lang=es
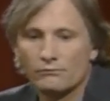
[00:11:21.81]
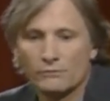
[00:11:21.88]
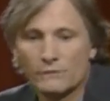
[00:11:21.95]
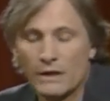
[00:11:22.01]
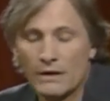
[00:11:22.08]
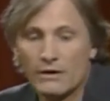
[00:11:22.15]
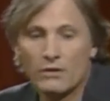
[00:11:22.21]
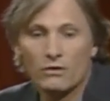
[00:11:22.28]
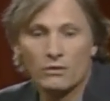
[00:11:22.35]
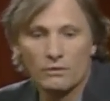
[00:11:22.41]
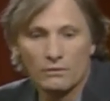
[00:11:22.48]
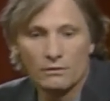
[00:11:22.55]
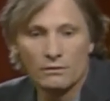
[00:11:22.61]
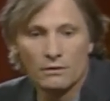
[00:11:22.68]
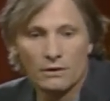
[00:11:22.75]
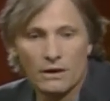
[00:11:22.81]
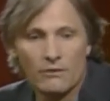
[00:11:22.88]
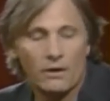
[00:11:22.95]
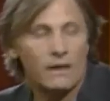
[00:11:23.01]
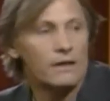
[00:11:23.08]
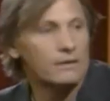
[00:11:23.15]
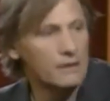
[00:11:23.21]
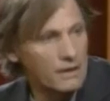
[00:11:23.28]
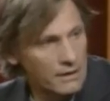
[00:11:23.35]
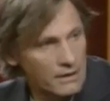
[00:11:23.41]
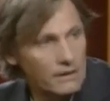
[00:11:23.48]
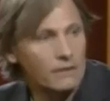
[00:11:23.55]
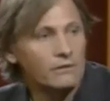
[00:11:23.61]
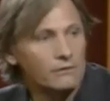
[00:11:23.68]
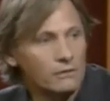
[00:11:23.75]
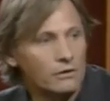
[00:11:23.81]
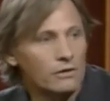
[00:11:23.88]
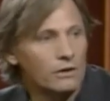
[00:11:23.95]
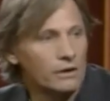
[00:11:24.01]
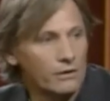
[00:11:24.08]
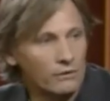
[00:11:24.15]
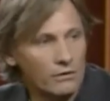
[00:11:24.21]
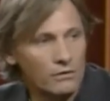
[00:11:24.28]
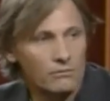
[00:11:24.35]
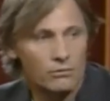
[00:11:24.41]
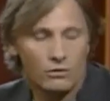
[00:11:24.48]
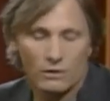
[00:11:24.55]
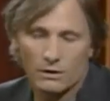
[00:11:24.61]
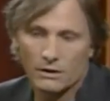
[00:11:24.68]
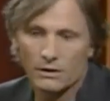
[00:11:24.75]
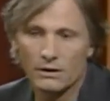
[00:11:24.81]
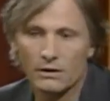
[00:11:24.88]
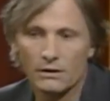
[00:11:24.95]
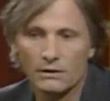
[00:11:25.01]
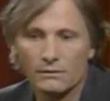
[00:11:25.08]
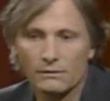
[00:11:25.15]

y dijo, debería seguir con esto porque,